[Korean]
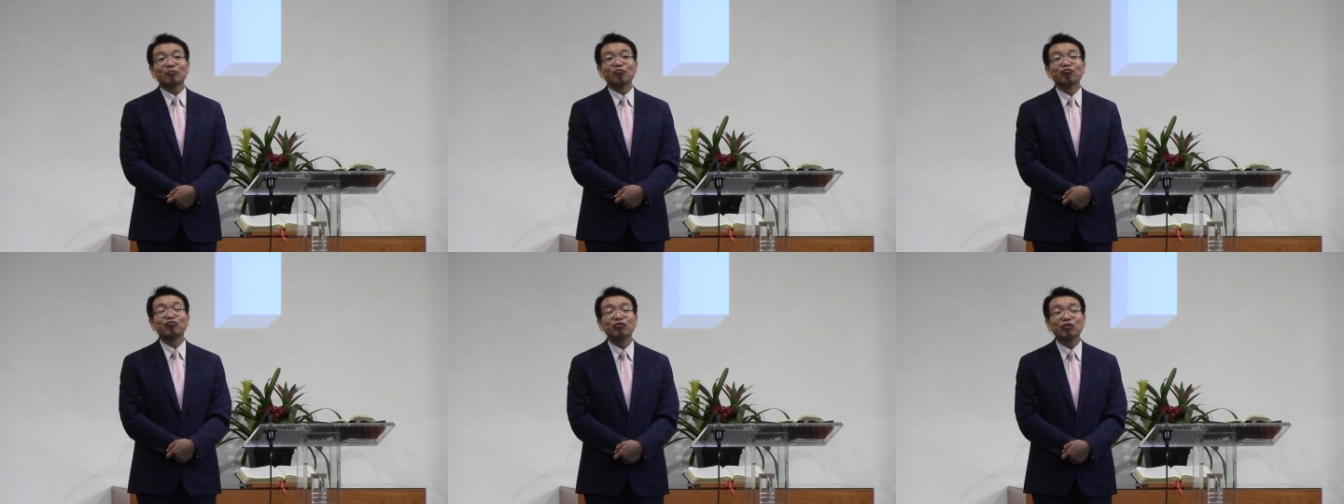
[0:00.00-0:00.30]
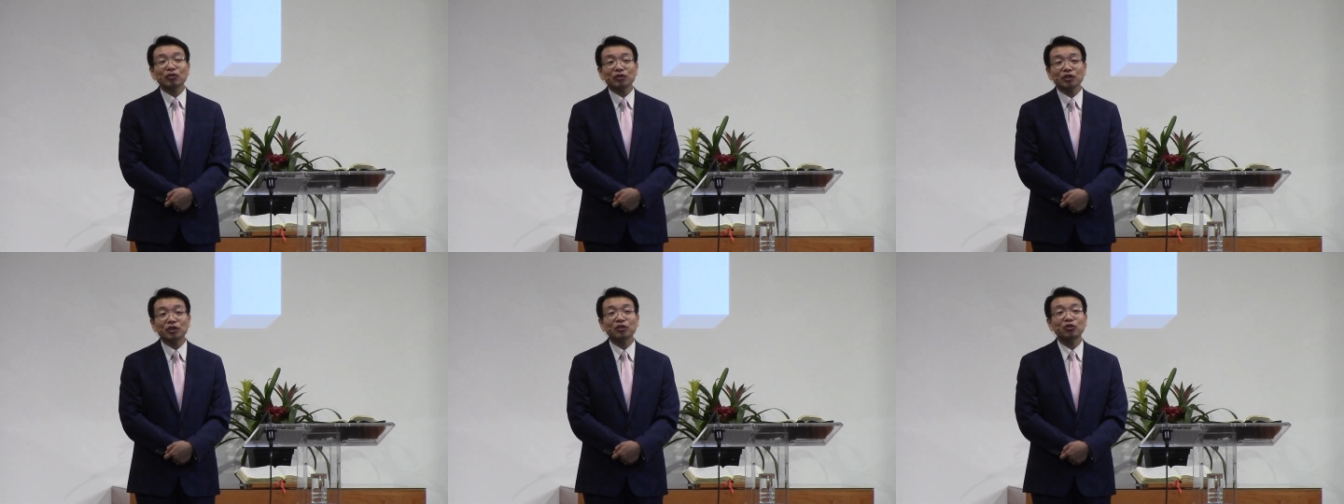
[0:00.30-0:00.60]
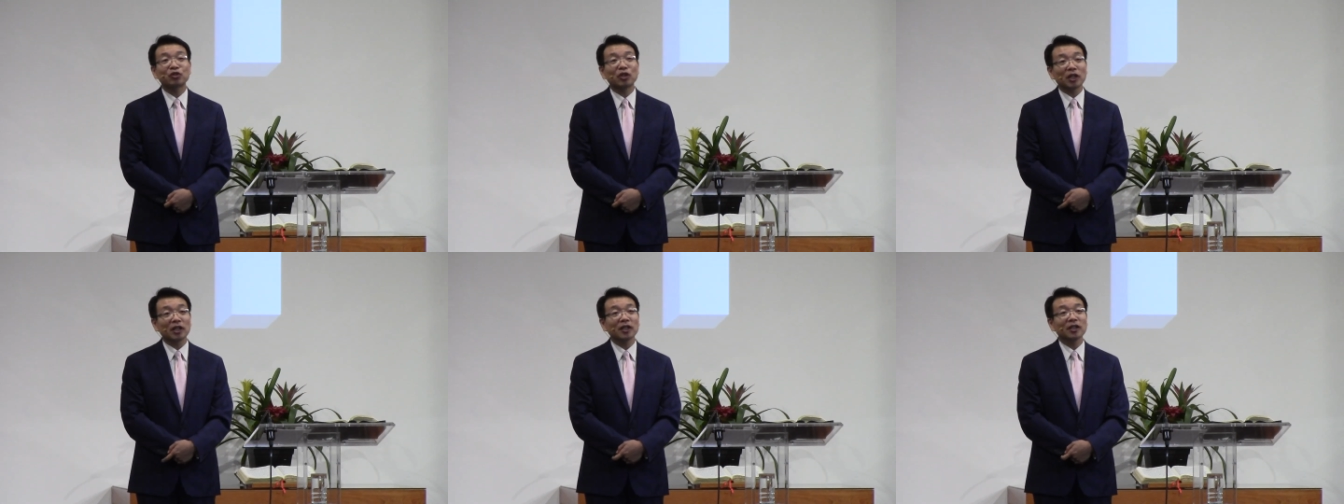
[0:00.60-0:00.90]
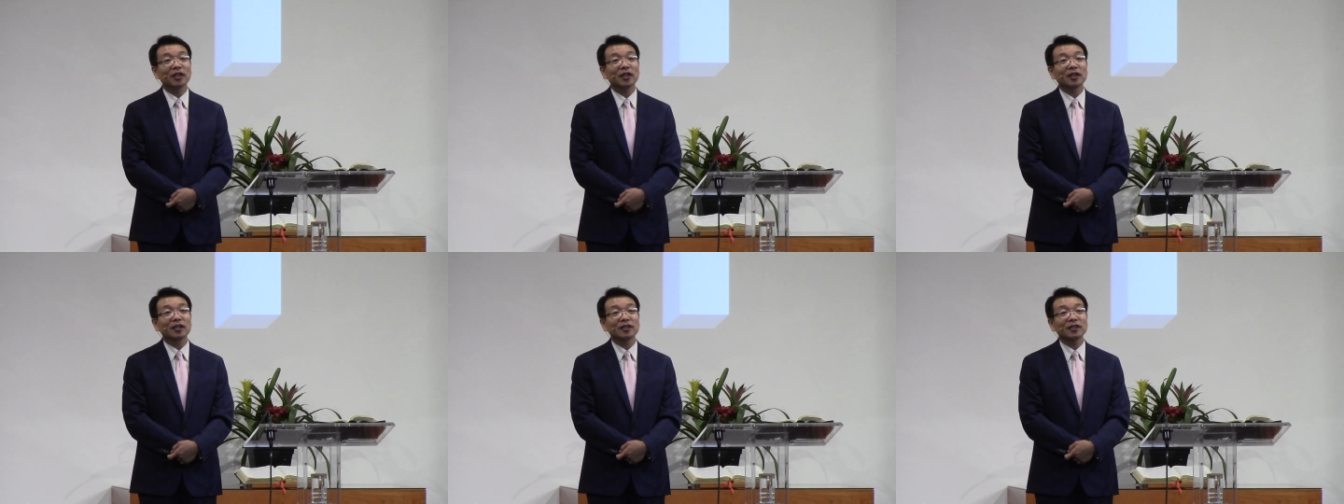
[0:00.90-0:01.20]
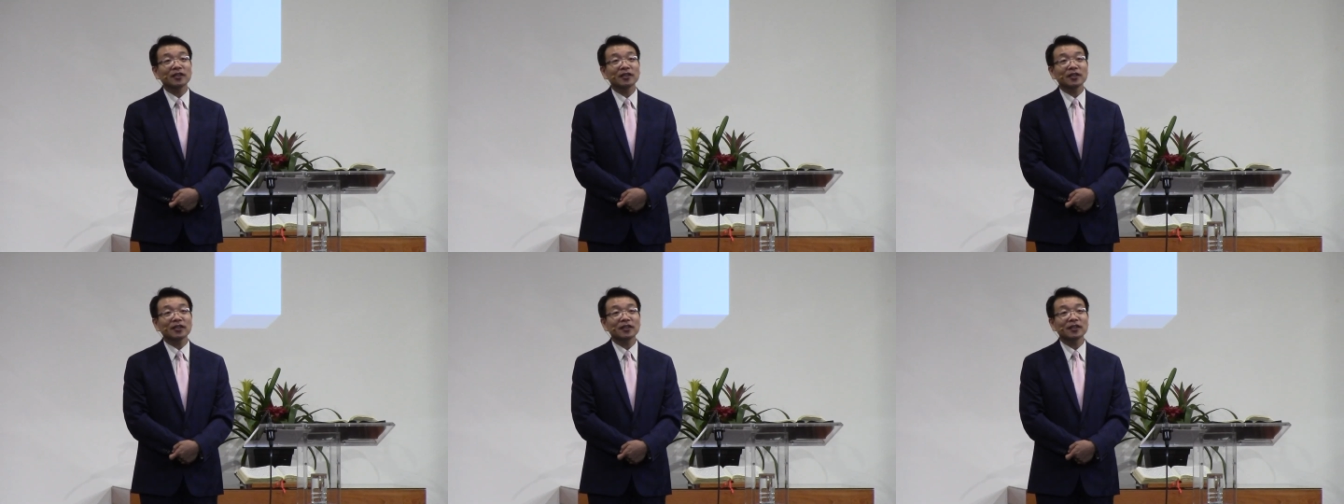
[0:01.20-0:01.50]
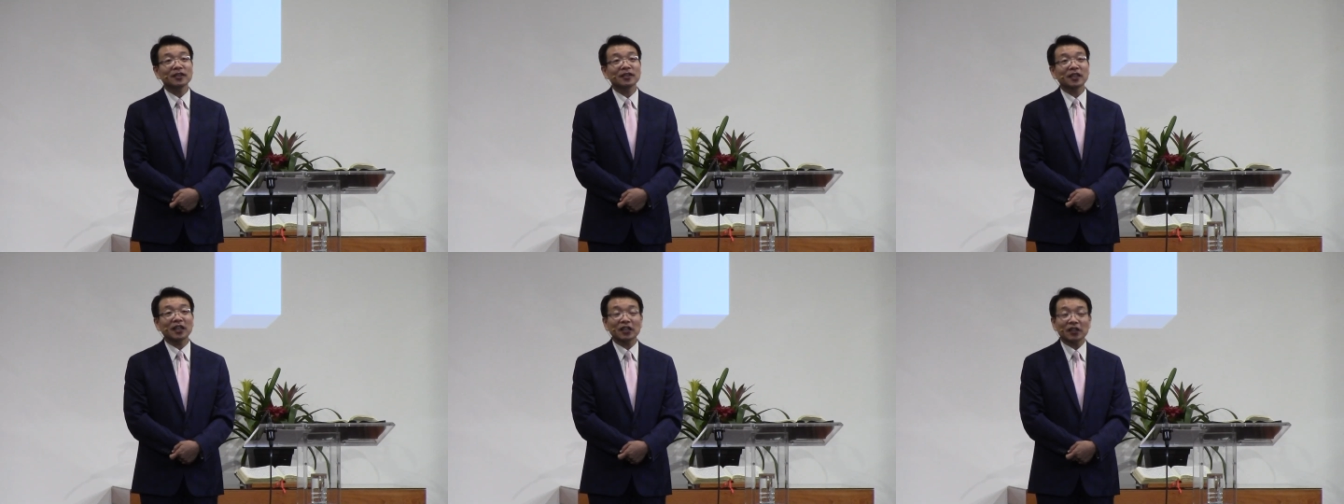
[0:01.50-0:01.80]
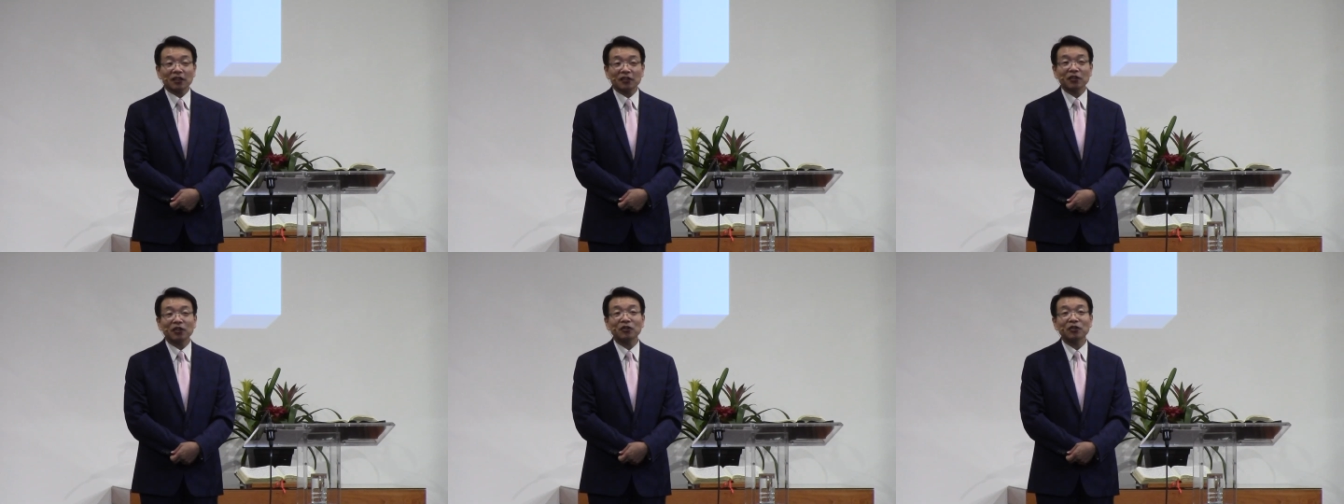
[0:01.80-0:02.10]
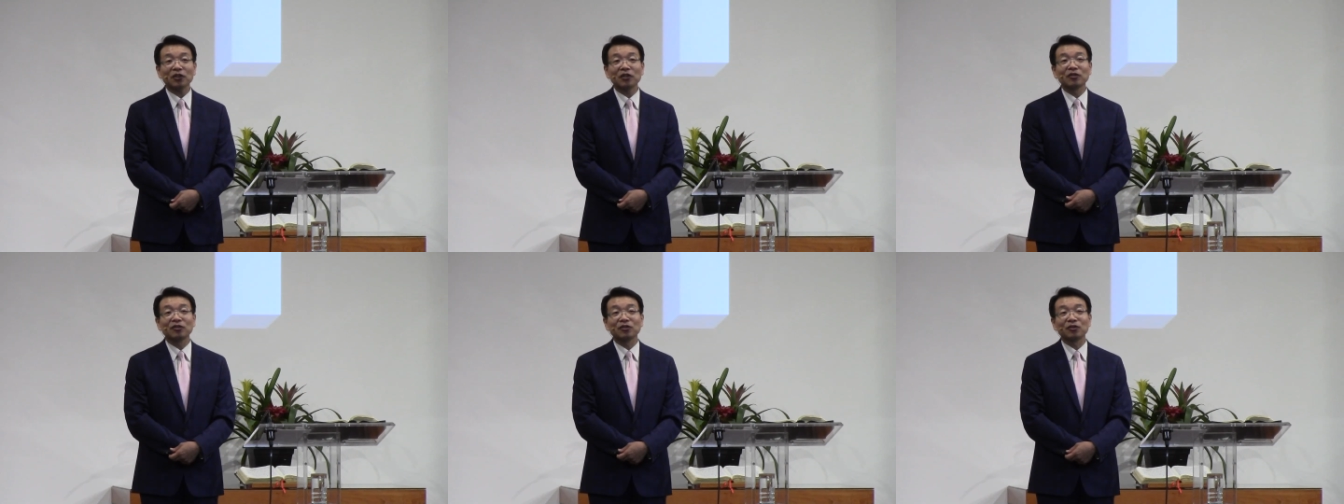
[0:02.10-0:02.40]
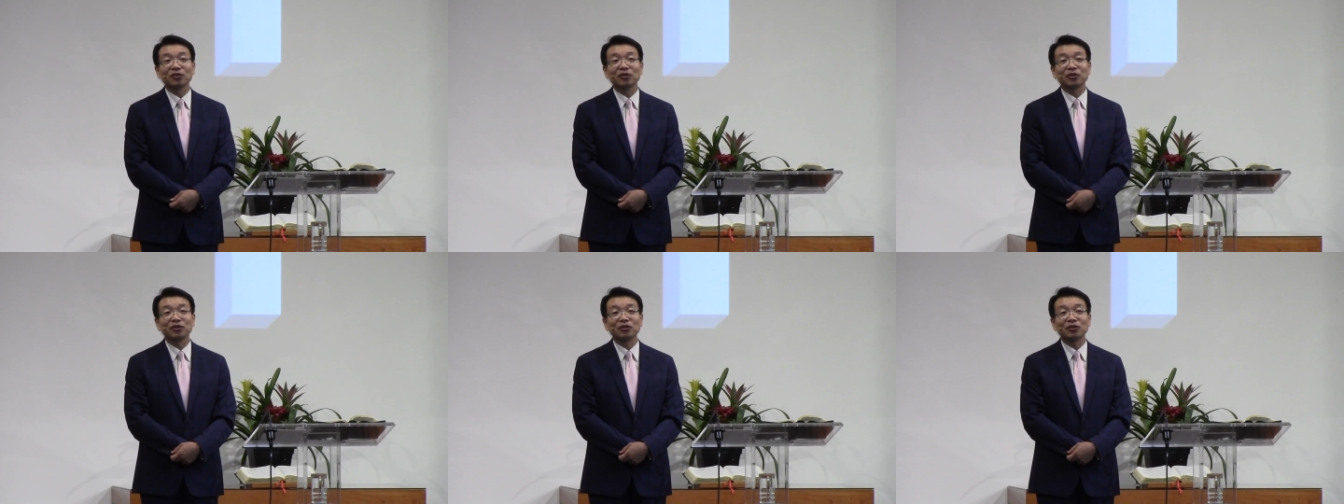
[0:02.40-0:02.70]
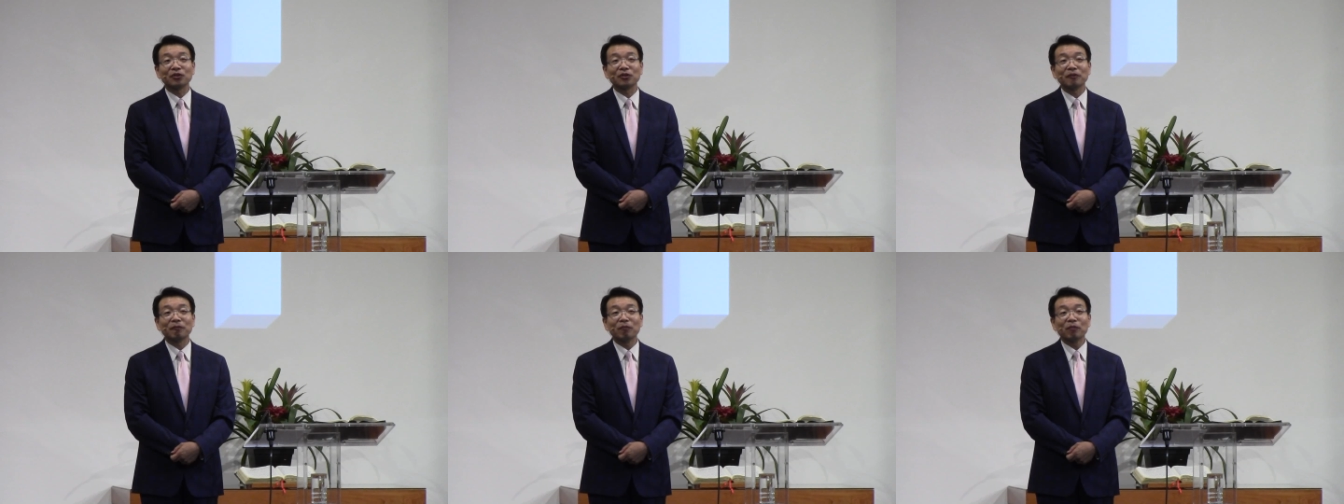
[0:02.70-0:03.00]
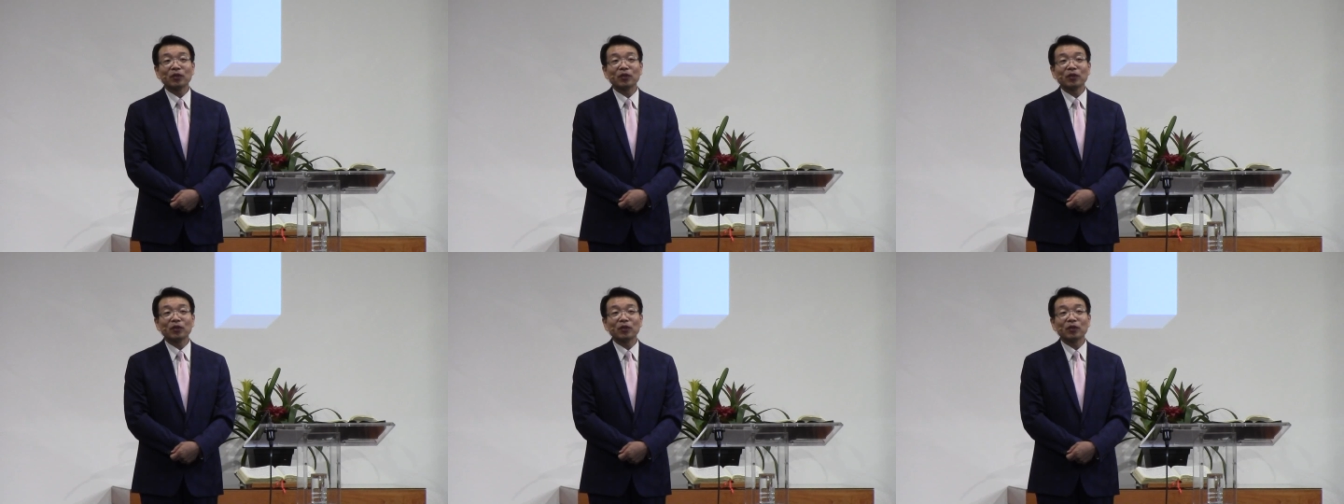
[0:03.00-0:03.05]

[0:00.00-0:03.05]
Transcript: 무엇이 죄인가를 깨닫게 되는 것이죠.